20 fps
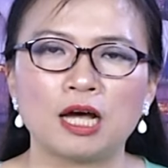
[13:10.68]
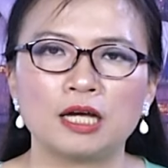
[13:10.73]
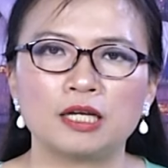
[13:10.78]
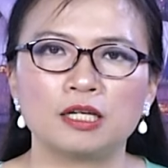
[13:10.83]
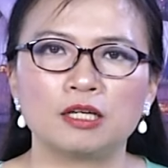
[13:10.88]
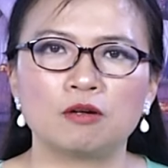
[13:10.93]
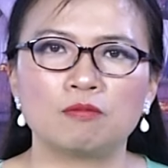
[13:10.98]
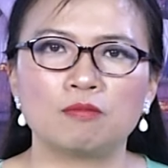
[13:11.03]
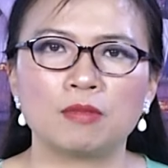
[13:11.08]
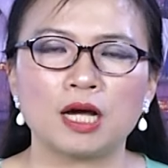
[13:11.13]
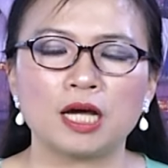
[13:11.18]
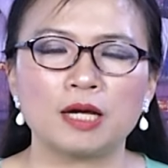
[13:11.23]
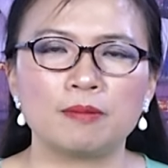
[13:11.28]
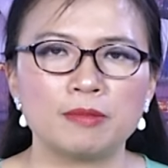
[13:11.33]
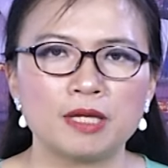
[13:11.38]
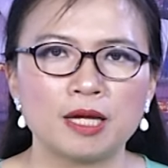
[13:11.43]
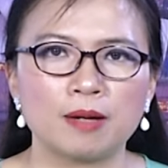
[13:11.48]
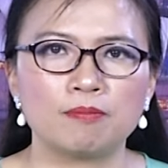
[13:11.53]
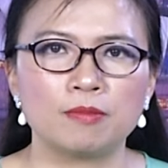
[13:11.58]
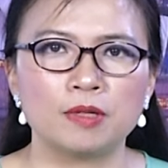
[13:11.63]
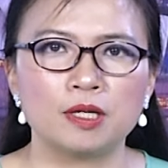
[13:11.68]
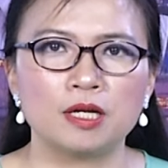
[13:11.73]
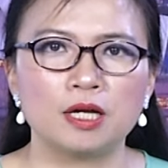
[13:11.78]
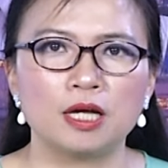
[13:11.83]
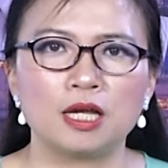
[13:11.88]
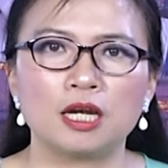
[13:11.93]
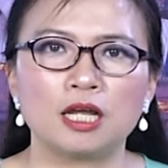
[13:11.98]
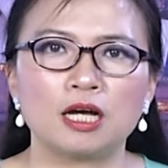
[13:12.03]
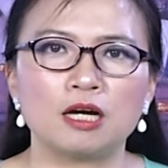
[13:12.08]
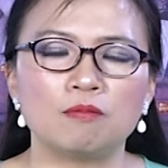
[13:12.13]
và 2025
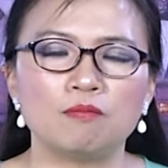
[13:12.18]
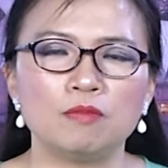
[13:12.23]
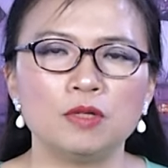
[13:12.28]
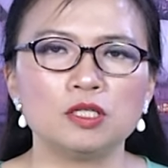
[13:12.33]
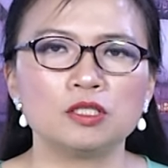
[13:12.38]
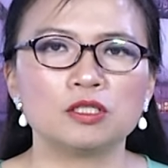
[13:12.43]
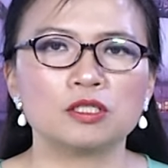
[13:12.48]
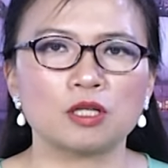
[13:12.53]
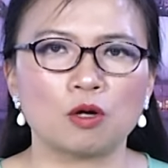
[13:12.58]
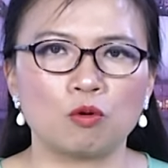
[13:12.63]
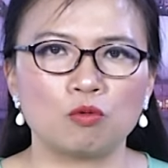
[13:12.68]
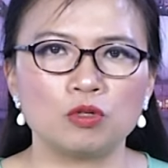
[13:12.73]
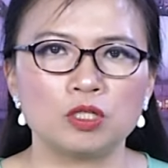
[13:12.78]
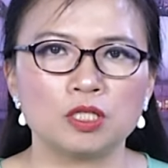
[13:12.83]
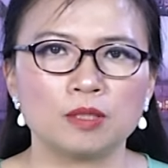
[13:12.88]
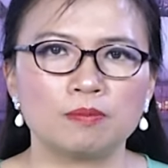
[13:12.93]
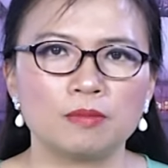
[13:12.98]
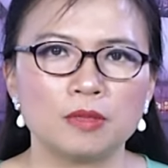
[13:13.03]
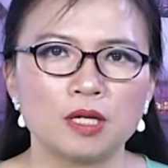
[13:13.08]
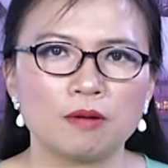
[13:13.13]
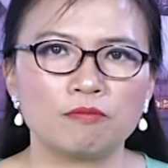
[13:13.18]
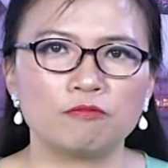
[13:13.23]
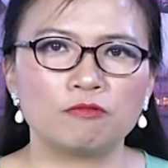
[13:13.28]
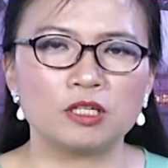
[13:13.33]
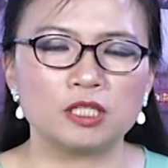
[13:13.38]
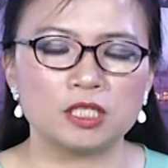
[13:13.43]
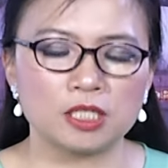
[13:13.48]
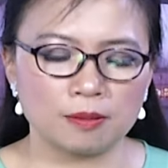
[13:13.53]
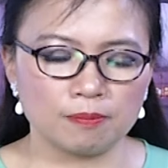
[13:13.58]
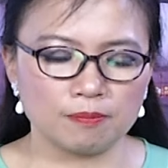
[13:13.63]
là ở mức
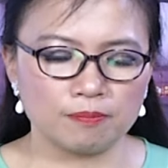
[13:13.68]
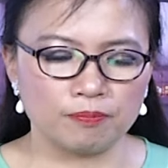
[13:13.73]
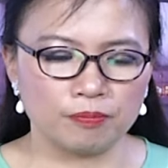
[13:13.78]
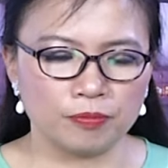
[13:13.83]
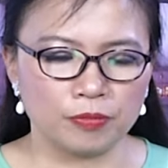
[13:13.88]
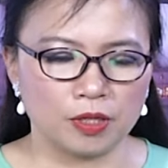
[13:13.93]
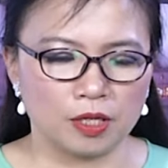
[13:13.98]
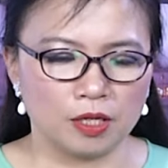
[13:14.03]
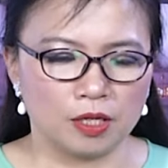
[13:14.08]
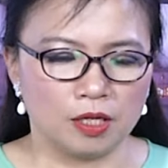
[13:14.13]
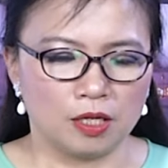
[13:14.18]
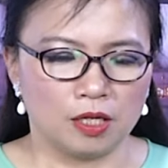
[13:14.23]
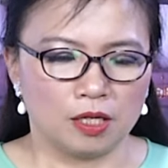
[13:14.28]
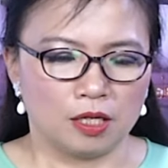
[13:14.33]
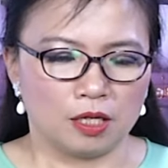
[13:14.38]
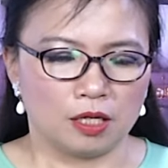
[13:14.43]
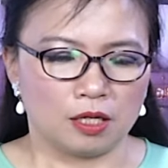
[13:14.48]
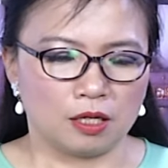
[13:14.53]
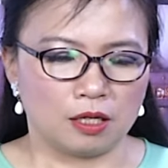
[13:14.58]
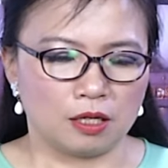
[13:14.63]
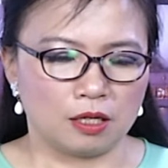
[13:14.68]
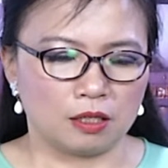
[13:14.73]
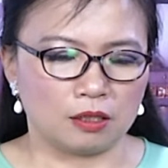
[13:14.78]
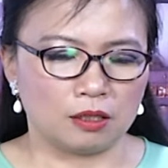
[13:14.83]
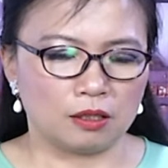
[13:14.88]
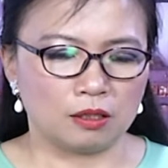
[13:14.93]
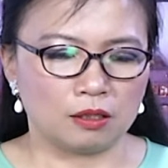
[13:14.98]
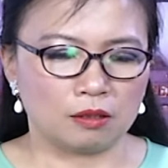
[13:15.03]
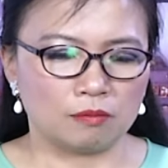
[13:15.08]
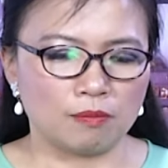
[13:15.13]
6.5%.
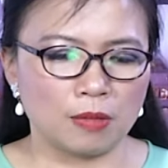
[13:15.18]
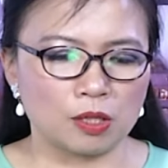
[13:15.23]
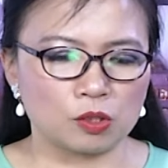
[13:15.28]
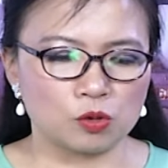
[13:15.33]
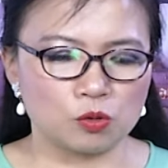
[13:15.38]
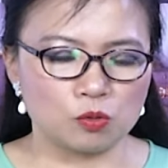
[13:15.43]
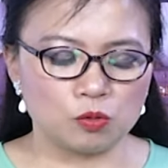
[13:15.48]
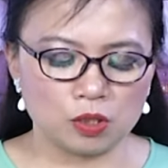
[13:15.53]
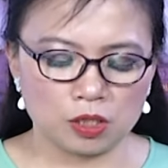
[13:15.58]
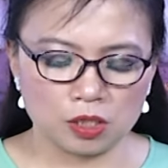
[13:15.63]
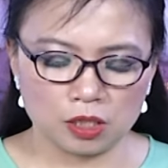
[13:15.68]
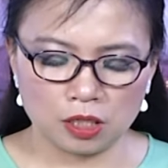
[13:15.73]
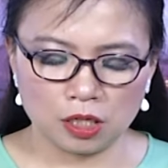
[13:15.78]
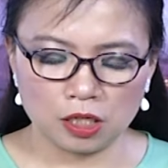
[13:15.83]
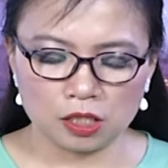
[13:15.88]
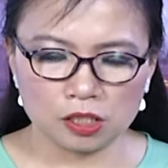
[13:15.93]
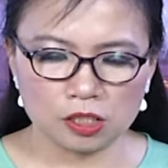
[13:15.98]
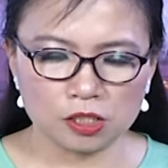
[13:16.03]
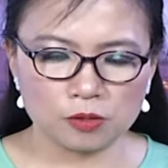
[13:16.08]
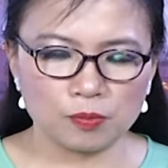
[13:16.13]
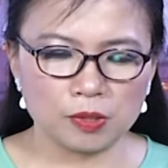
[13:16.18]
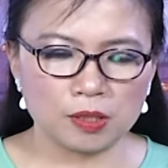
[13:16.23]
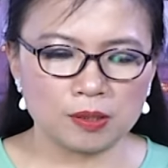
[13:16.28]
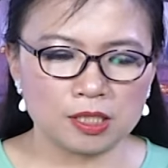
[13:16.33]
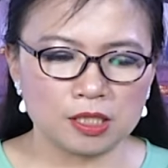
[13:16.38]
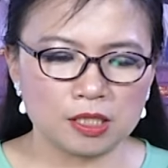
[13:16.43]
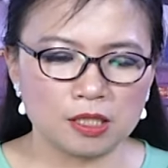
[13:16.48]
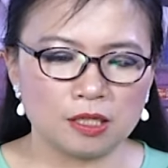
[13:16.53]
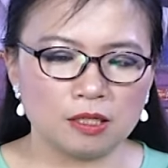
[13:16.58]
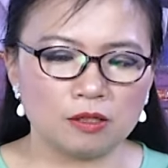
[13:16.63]
À, mặc dù thì
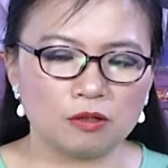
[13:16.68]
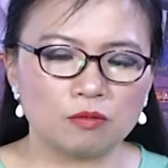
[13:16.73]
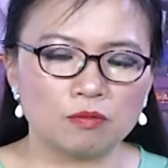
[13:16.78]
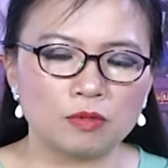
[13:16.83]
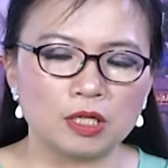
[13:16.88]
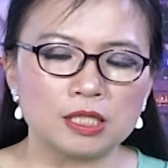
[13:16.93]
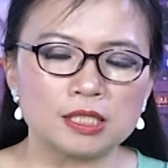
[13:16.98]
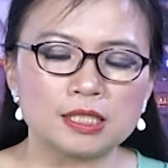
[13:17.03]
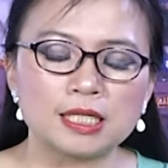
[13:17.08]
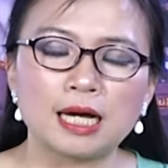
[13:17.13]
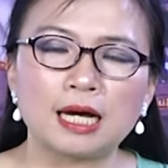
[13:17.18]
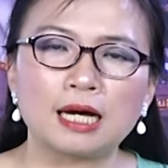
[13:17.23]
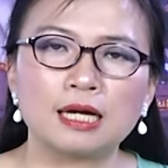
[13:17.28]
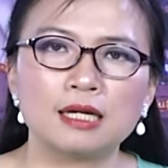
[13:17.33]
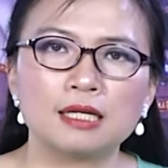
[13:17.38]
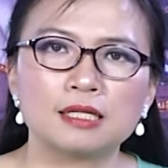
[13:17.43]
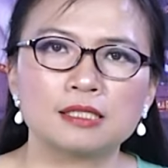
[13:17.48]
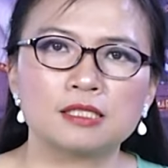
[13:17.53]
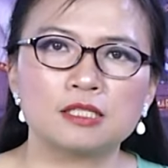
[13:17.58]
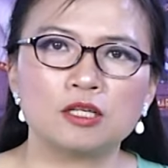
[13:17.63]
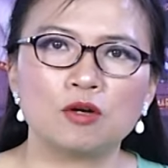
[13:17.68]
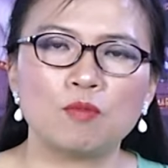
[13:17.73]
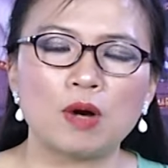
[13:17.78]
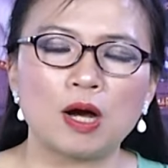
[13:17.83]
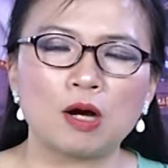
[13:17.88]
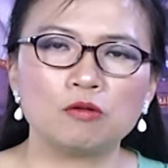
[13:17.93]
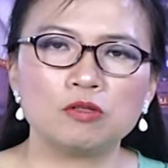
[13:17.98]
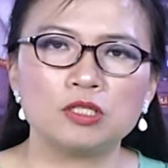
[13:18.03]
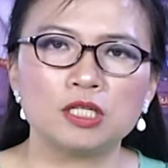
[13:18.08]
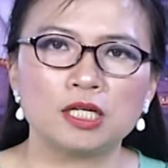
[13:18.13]
HSBC cũng đánh giá là siêu
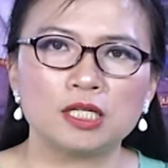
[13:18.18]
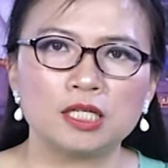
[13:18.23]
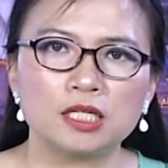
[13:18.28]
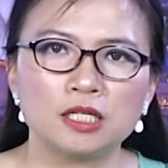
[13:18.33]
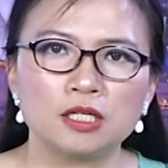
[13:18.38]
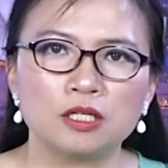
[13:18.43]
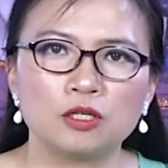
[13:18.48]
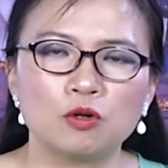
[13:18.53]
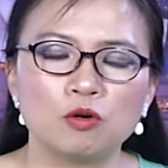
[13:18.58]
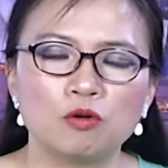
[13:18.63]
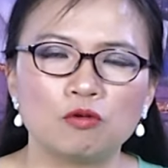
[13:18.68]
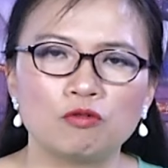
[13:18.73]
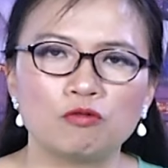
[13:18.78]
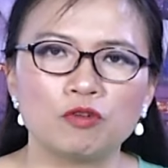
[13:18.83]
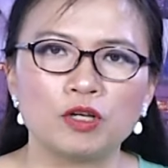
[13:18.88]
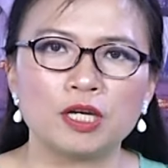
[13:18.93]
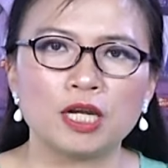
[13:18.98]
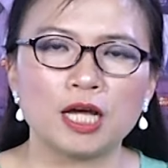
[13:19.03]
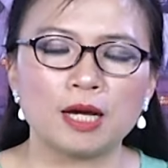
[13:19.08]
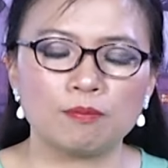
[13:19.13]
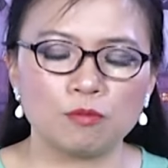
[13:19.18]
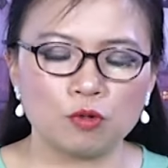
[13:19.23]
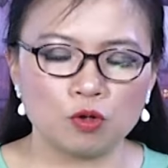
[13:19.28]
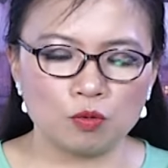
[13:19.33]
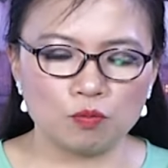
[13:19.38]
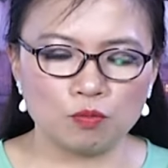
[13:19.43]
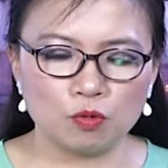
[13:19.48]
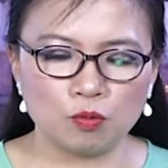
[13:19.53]
bão Yagi đổ Việt Nam